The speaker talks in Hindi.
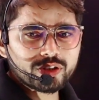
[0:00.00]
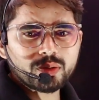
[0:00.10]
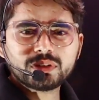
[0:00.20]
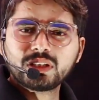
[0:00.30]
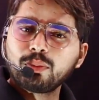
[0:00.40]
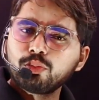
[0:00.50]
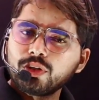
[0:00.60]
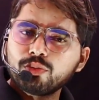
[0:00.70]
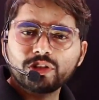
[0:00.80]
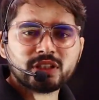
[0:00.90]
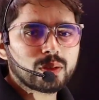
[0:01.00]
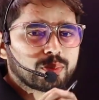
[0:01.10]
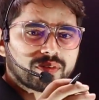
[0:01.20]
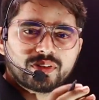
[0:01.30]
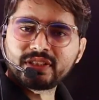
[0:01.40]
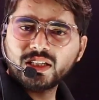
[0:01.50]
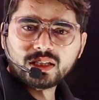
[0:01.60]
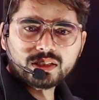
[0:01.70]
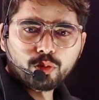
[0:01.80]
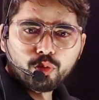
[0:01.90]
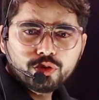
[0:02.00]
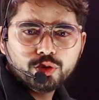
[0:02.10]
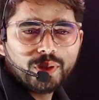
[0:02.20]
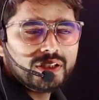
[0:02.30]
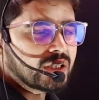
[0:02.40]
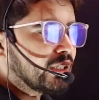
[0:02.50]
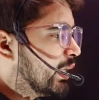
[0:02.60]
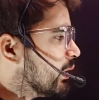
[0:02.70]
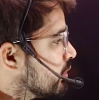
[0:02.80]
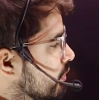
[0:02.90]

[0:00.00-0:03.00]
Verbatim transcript: क्वेश्चन में सर आपको इक्विटी शेयर प्रेफरेंस शेयर करके कुछ मेंशन नहीं आएगा